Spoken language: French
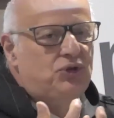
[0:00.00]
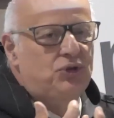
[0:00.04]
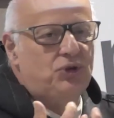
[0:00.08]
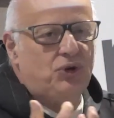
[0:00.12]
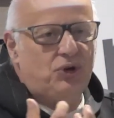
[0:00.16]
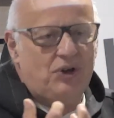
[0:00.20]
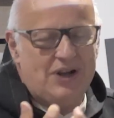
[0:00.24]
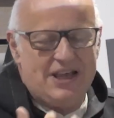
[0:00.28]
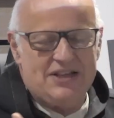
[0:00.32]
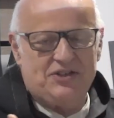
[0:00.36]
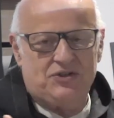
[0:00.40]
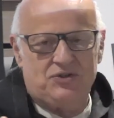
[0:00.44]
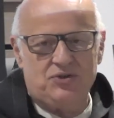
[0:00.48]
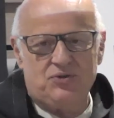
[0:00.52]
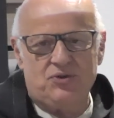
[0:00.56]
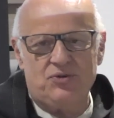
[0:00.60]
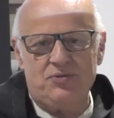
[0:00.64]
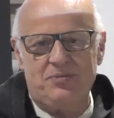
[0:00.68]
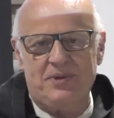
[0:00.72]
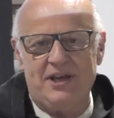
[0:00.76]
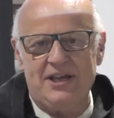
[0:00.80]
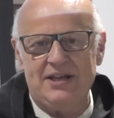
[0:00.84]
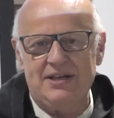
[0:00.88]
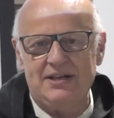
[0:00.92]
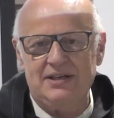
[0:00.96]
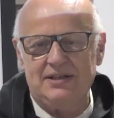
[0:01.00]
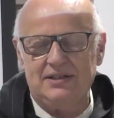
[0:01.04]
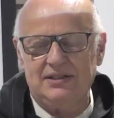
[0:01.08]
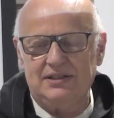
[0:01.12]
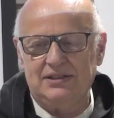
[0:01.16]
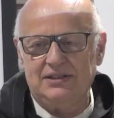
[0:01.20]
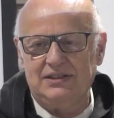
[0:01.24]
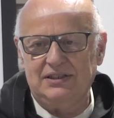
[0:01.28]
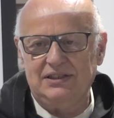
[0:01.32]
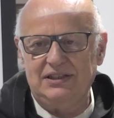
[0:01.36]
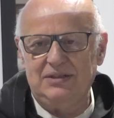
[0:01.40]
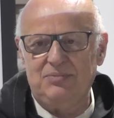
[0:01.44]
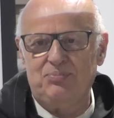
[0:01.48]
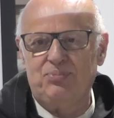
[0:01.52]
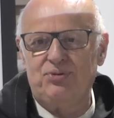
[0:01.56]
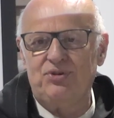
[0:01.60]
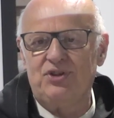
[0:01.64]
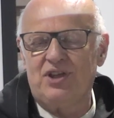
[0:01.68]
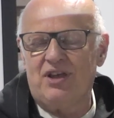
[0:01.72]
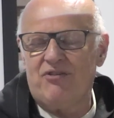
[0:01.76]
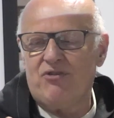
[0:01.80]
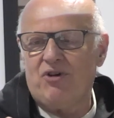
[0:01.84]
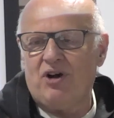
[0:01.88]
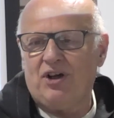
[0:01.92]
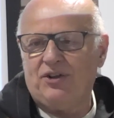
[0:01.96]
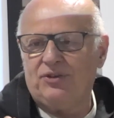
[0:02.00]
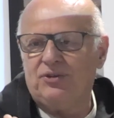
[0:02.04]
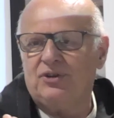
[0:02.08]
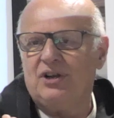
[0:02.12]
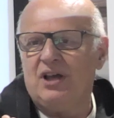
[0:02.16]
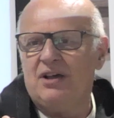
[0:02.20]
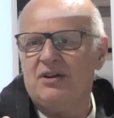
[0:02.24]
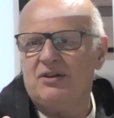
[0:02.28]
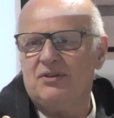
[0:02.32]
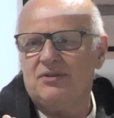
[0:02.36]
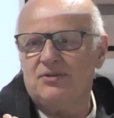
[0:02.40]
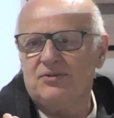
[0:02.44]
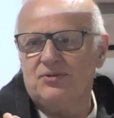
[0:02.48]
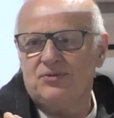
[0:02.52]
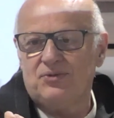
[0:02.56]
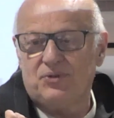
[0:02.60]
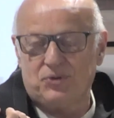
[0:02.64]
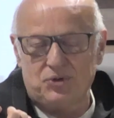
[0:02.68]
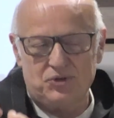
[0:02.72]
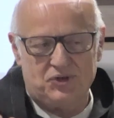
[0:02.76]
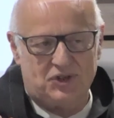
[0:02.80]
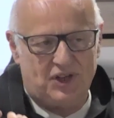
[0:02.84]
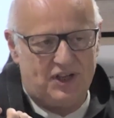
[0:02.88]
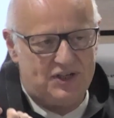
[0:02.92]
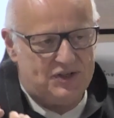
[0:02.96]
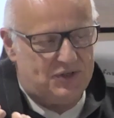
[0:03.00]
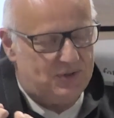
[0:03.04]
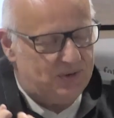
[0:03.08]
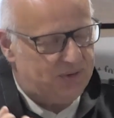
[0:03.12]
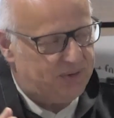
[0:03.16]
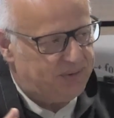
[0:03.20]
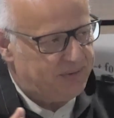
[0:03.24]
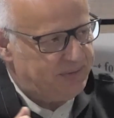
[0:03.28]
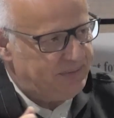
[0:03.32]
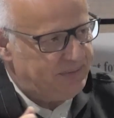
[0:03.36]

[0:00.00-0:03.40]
relation humaine, il peut y avoir de la frustration.